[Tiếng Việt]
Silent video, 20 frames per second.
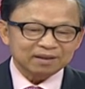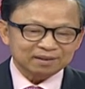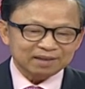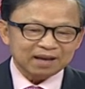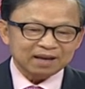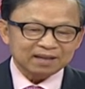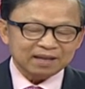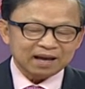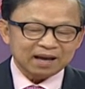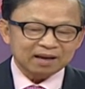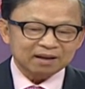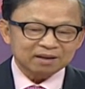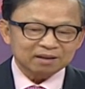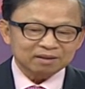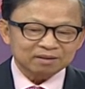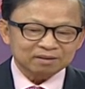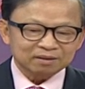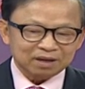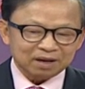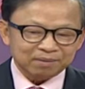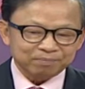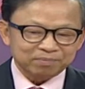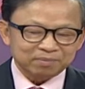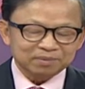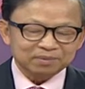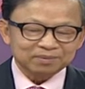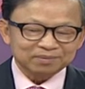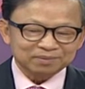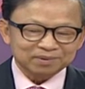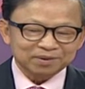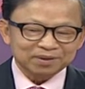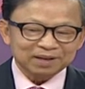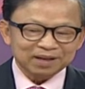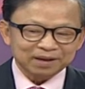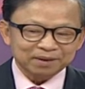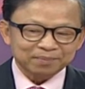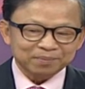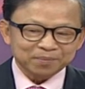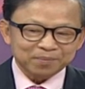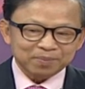dạ dạ dạ
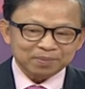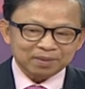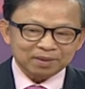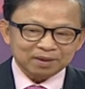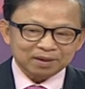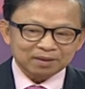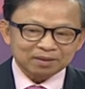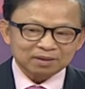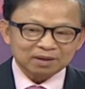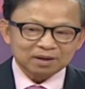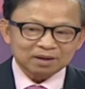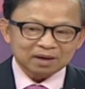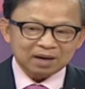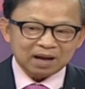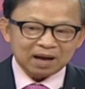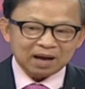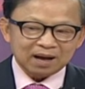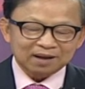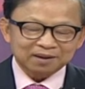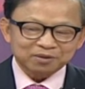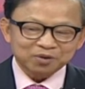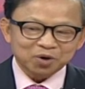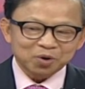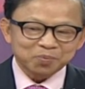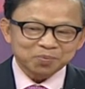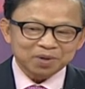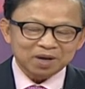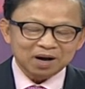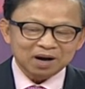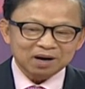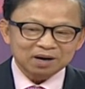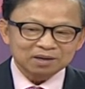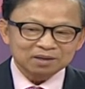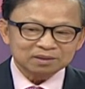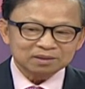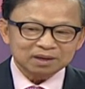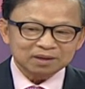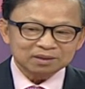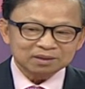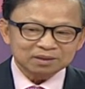ok tức là tôi không
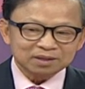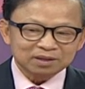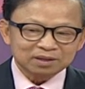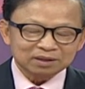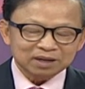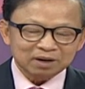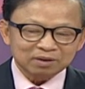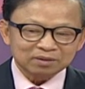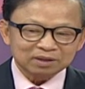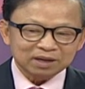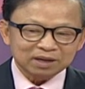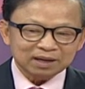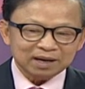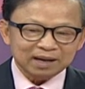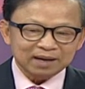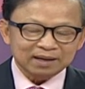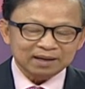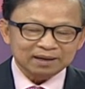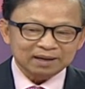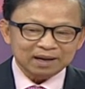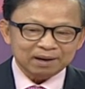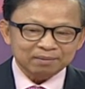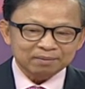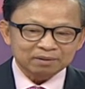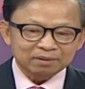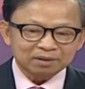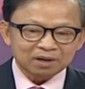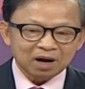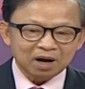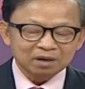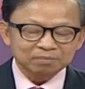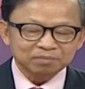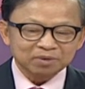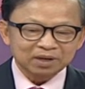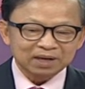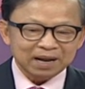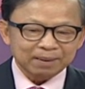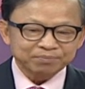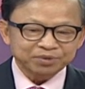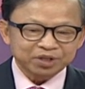nhớ trần trường cách đây là hơn
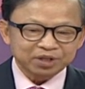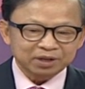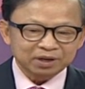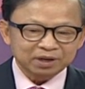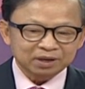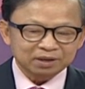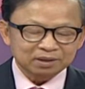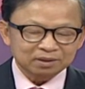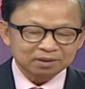10 năm chưa